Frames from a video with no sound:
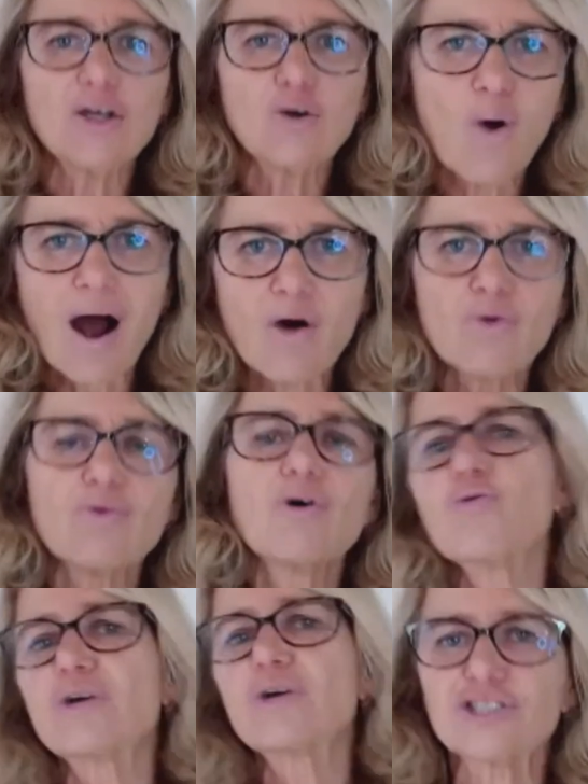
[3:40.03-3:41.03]
igual
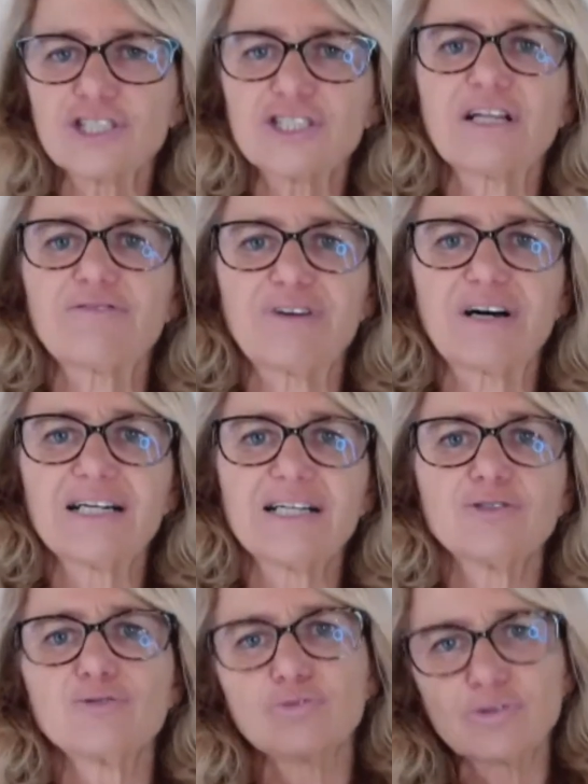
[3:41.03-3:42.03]
ao que a gente está
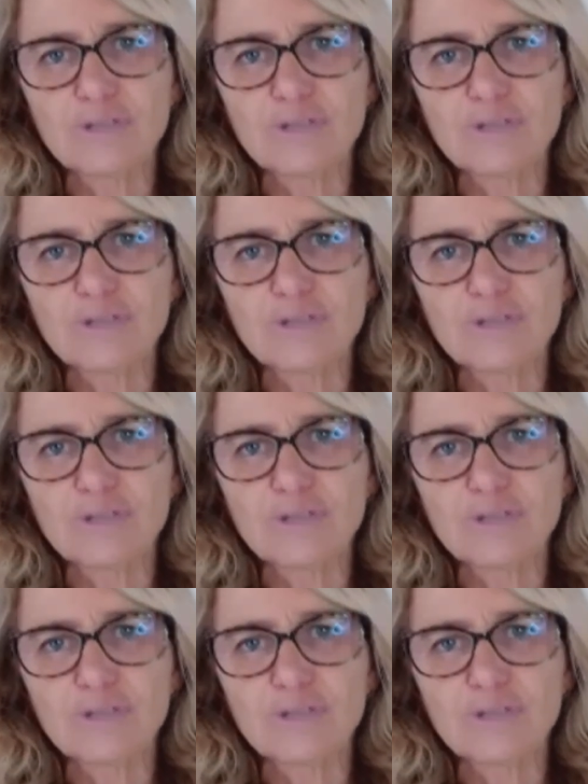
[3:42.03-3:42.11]
falando